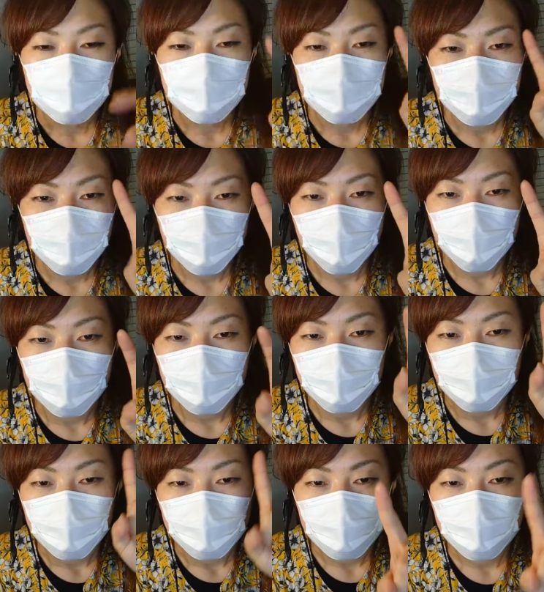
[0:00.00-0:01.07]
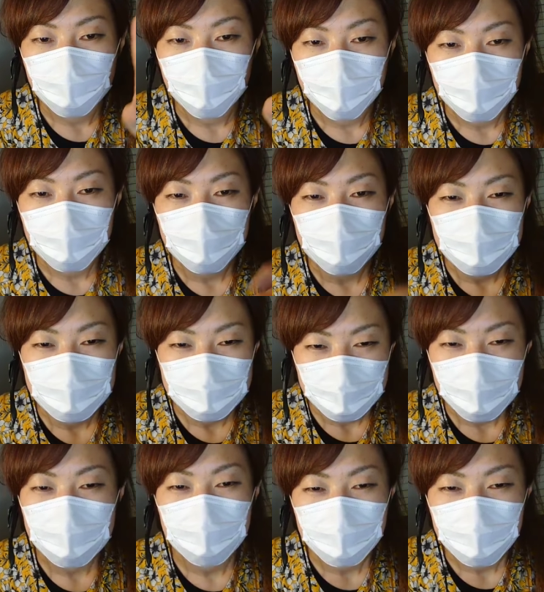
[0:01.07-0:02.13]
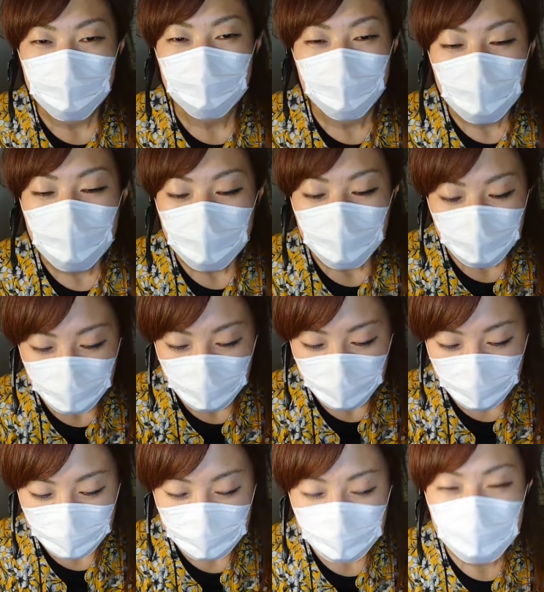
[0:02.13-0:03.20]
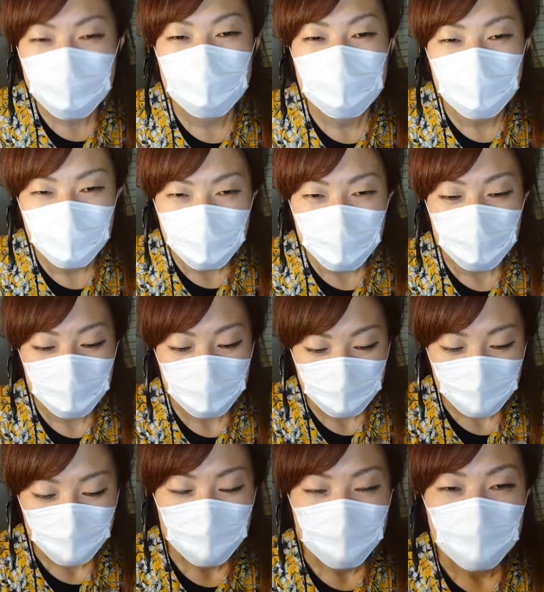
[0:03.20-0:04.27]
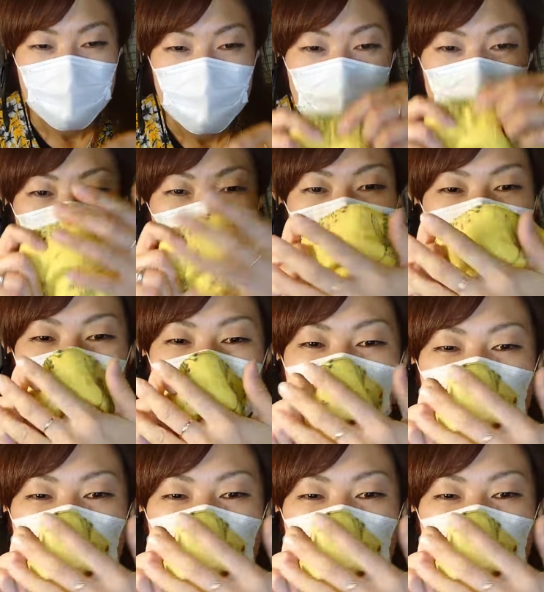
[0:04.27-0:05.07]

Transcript: 2枚を1枚ずつ違う布で作ったらこっち